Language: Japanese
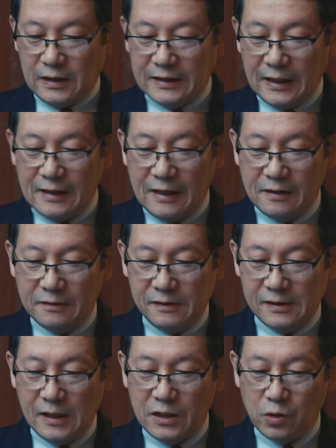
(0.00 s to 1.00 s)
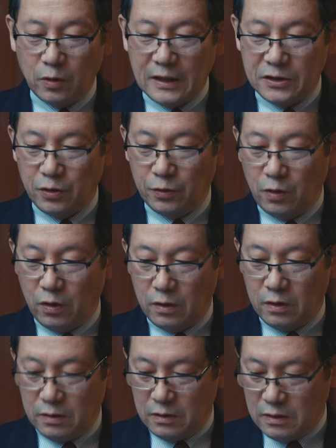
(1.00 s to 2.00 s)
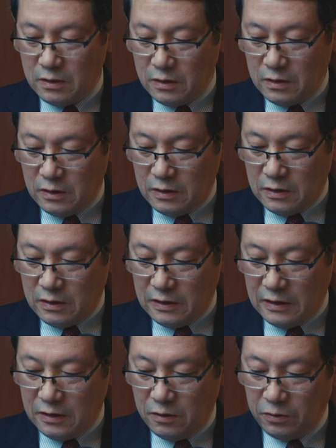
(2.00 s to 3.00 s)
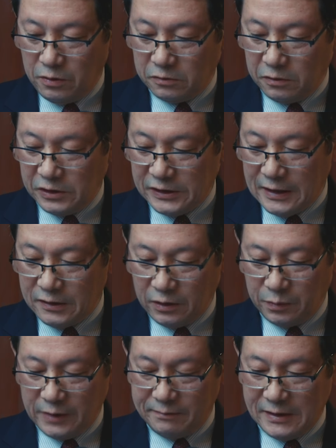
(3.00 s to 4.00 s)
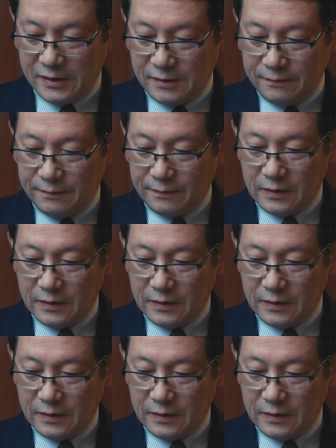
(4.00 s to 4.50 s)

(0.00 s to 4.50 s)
語られる聖書箇所の、えー、朗読をしたいと思います。